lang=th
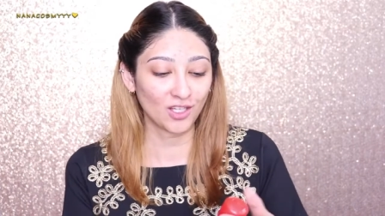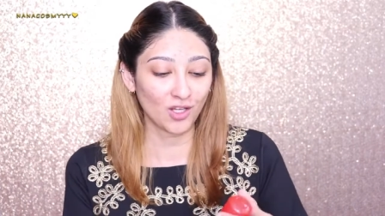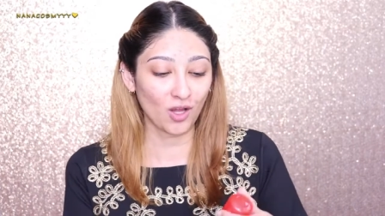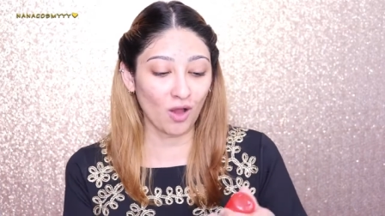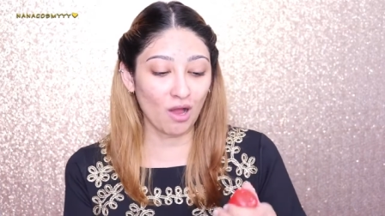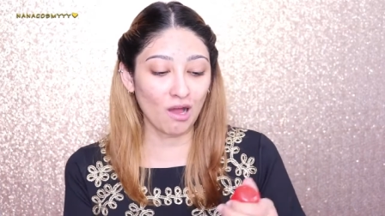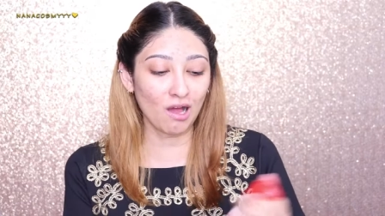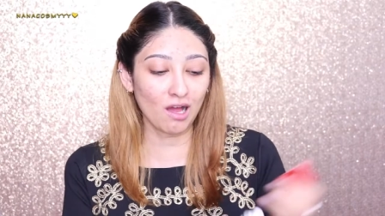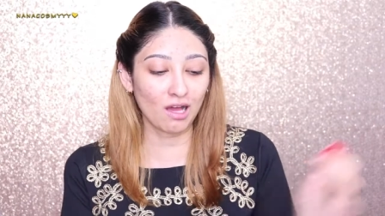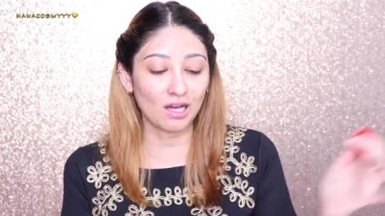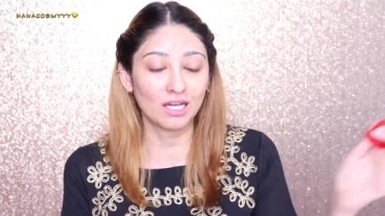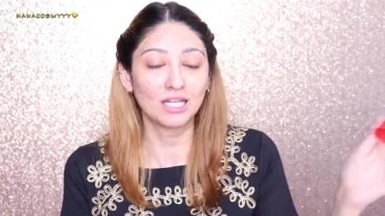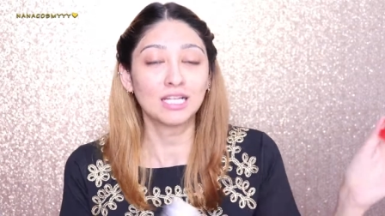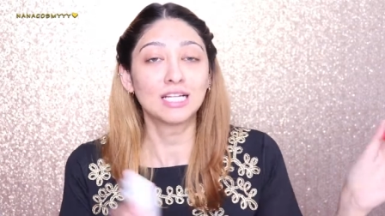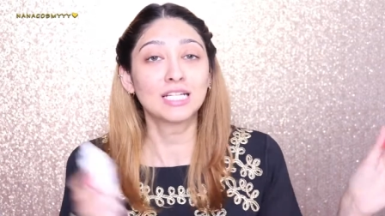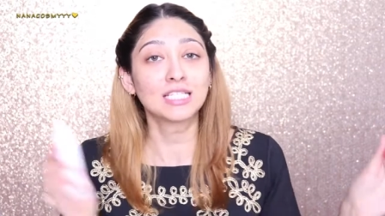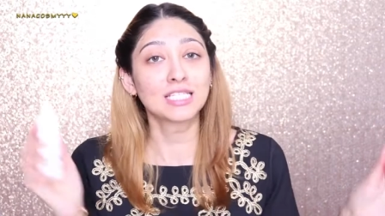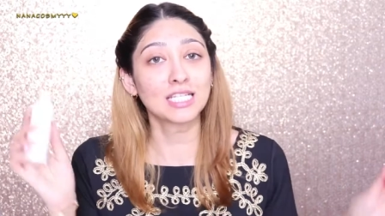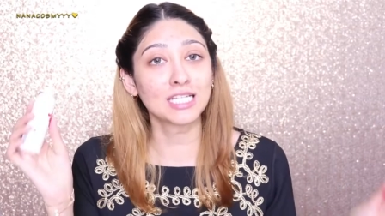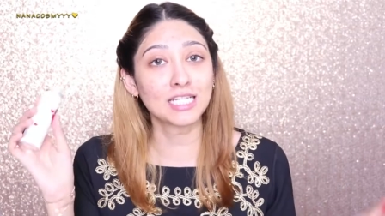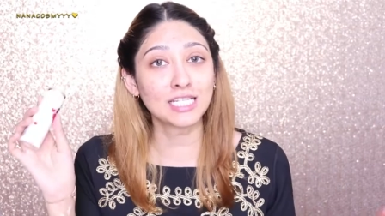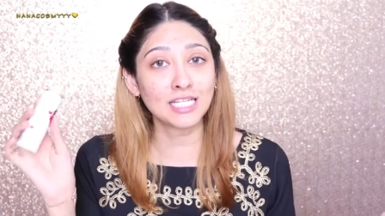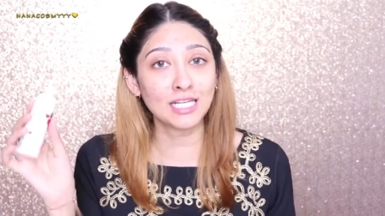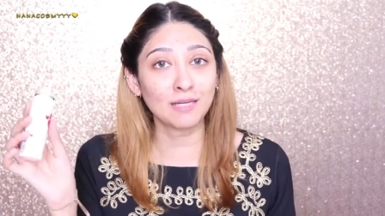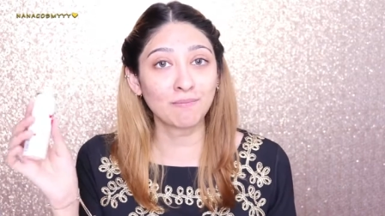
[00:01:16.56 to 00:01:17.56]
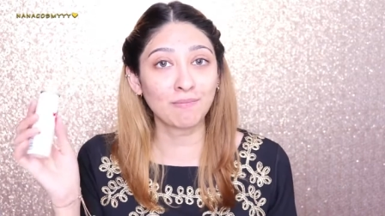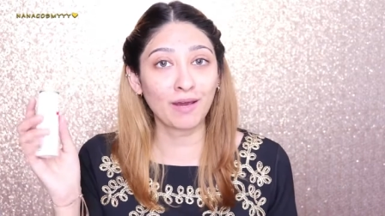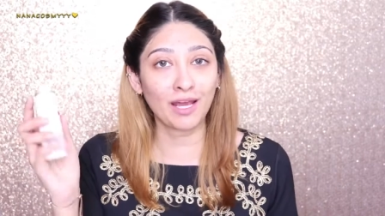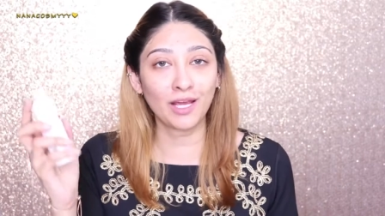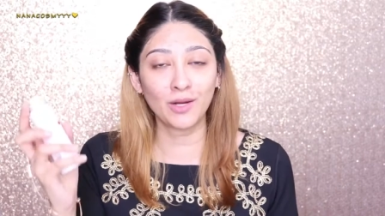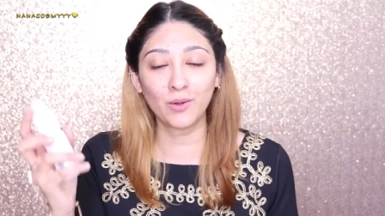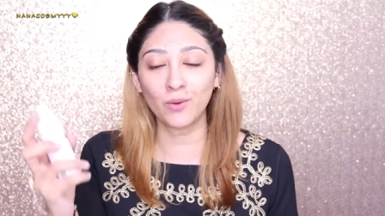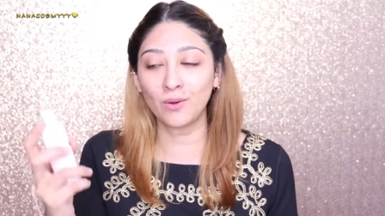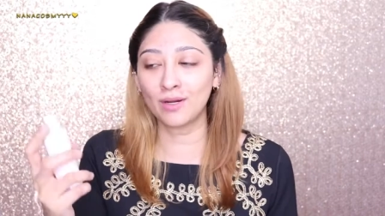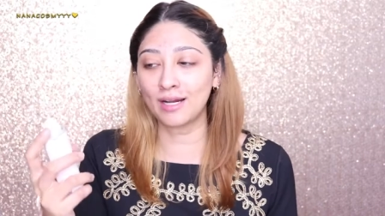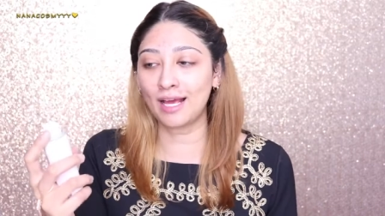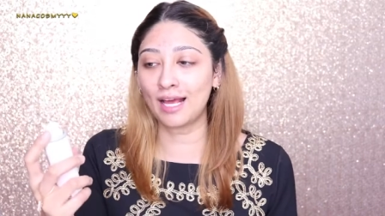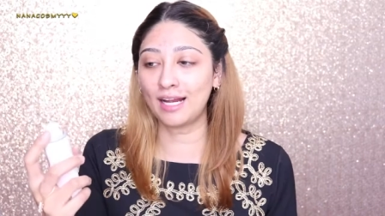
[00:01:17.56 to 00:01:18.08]
ก็จะฉีดไป
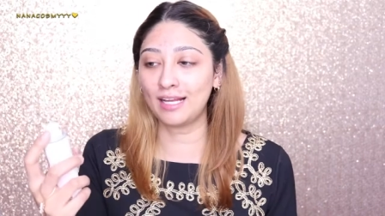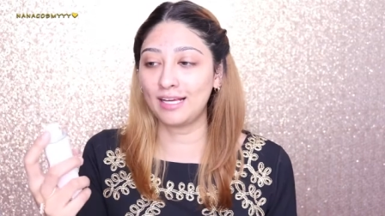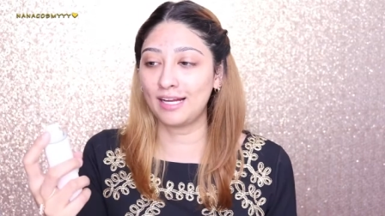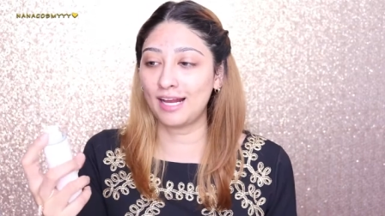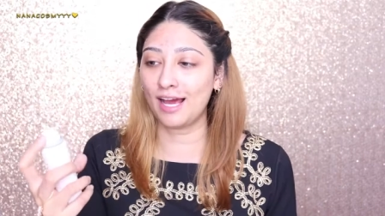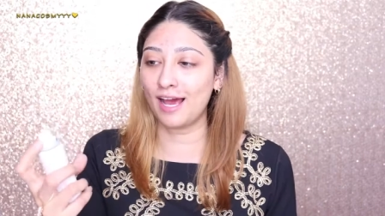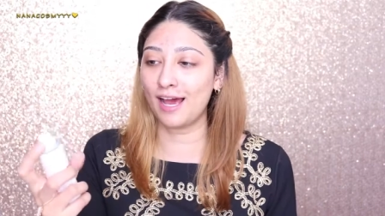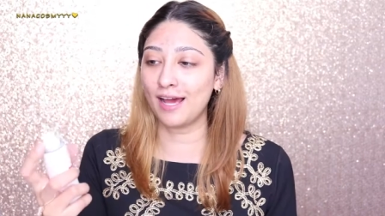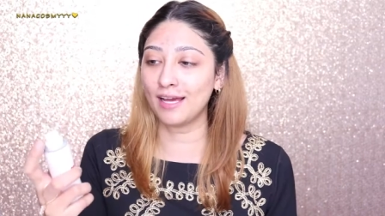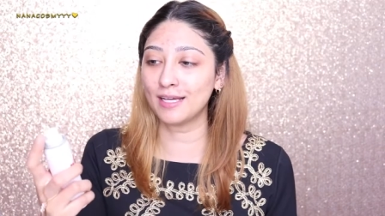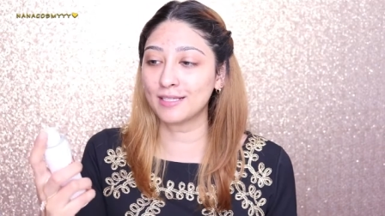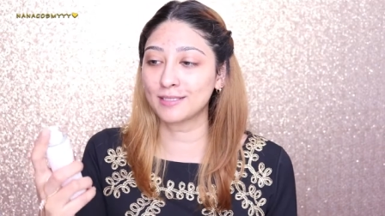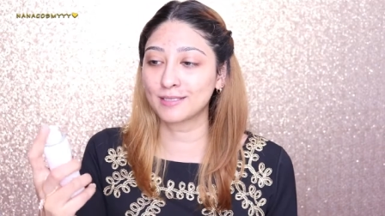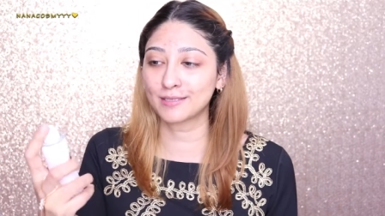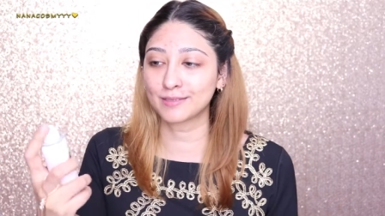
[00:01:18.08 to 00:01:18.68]
ทั่วหน้าเลยนะคะ